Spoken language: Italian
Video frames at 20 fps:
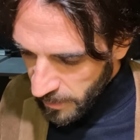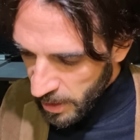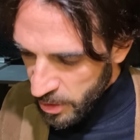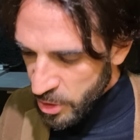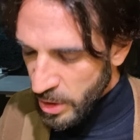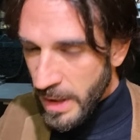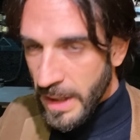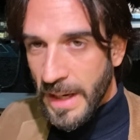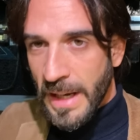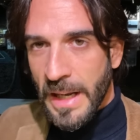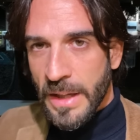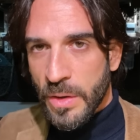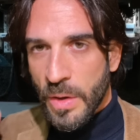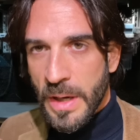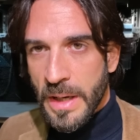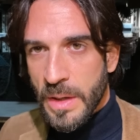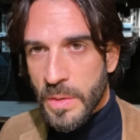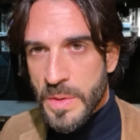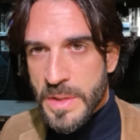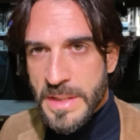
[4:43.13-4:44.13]
ci ha regalato
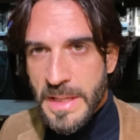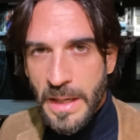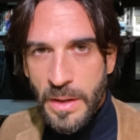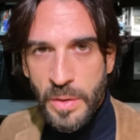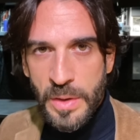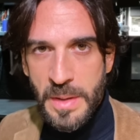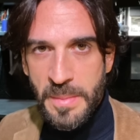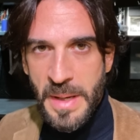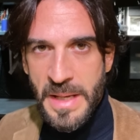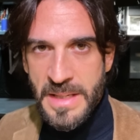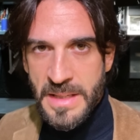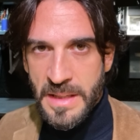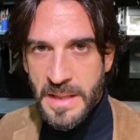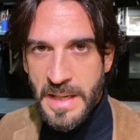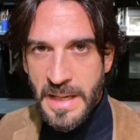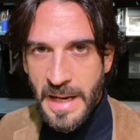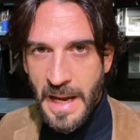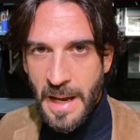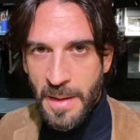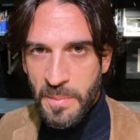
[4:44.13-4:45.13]
anche un sacco di pezzi di
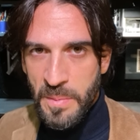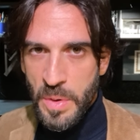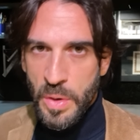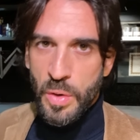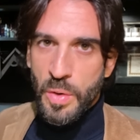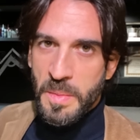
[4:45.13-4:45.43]
ricambio